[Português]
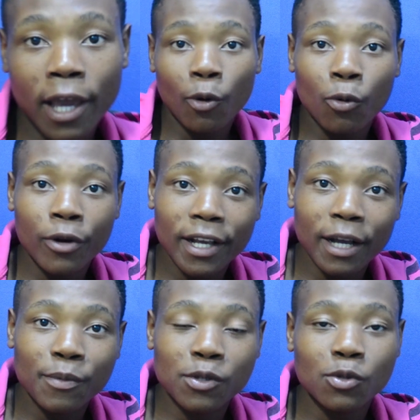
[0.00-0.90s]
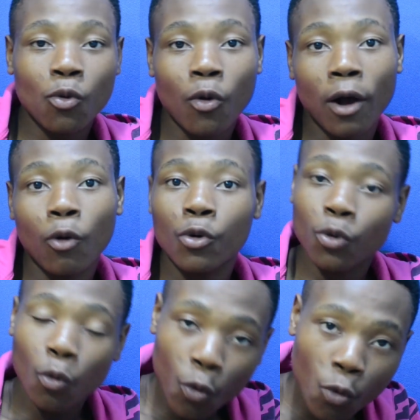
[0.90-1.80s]
é a única pessoa,
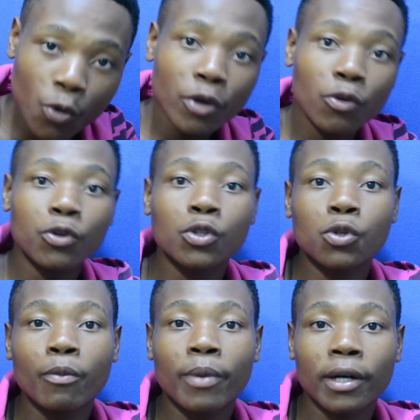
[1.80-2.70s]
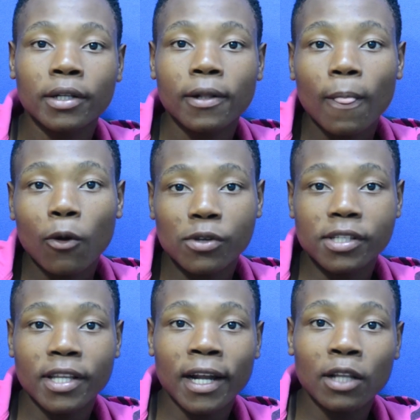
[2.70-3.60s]
o único youtuber
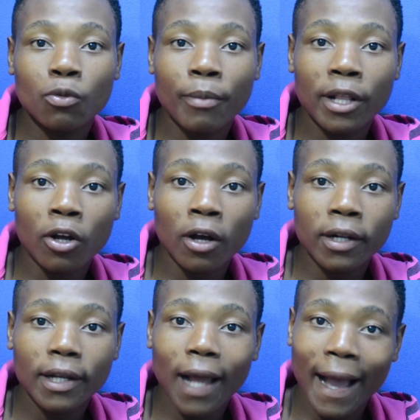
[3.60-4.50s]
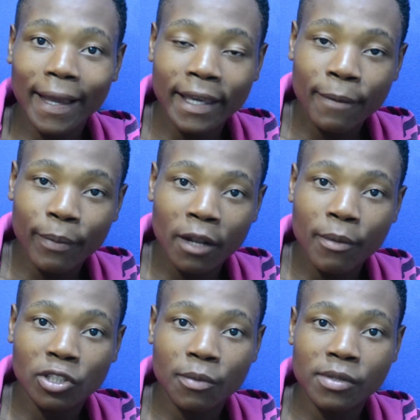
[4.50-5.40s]
considerado melhor aqui, pelo
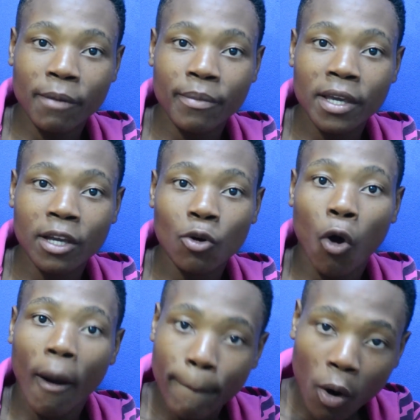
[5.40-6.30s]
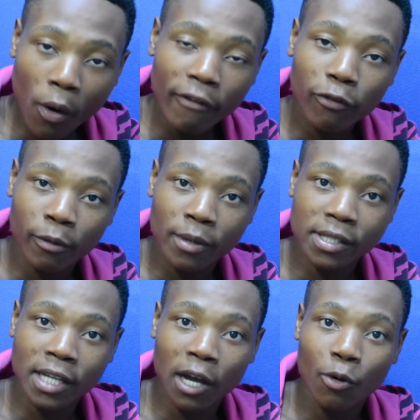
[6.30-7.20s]
menos em Moçambique, com a boa
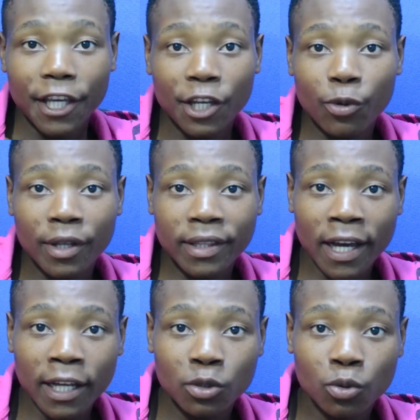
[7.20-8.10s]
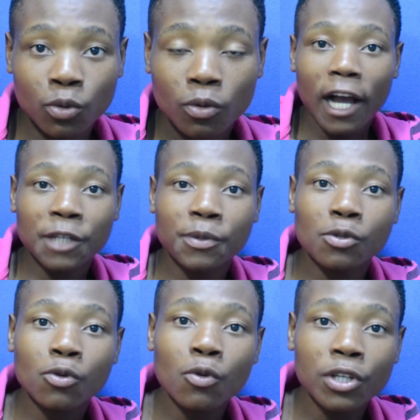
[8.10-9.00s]
informação. E no entanto, as
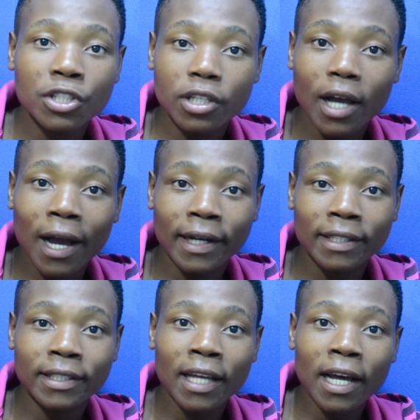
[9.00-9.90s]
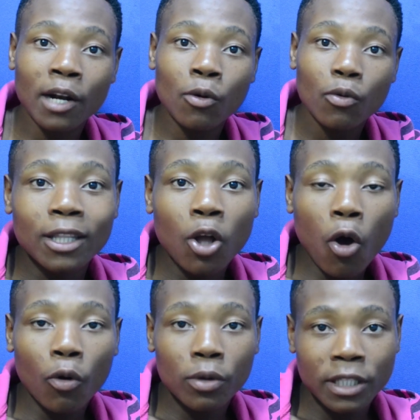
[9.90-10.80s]
pessoas acreditaram
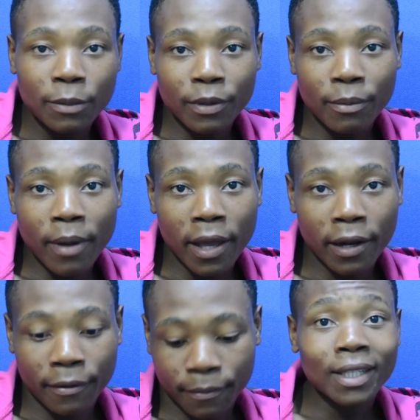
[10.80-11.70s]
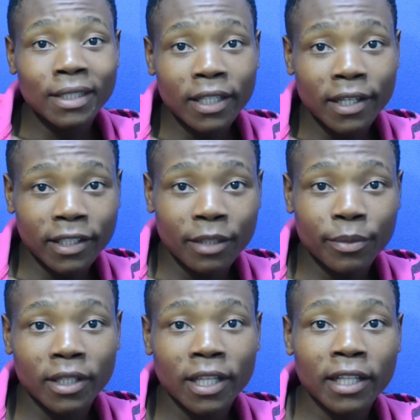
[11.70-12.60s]
logo de primeira. Tanta
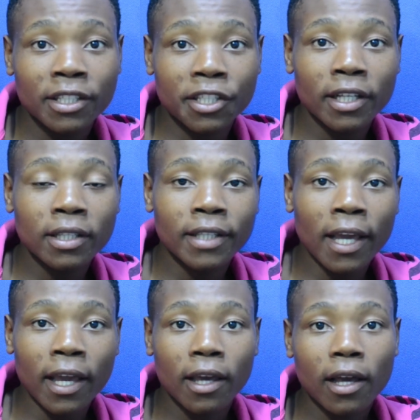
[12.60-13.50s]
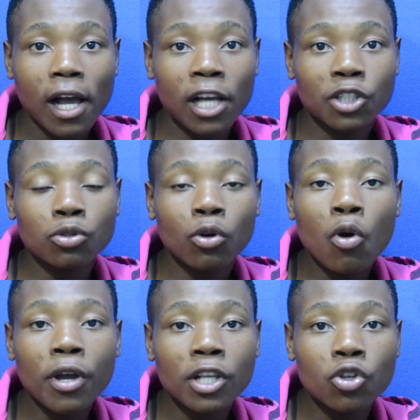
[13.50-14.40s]
credibilidade que ele tem ajudou
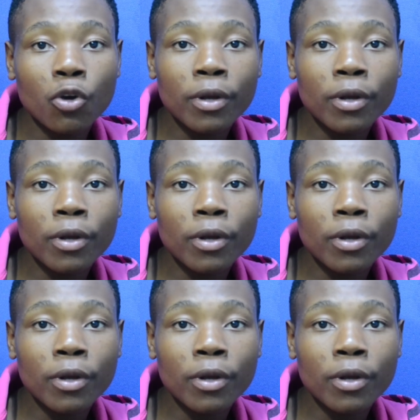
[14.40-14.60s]
com que Joe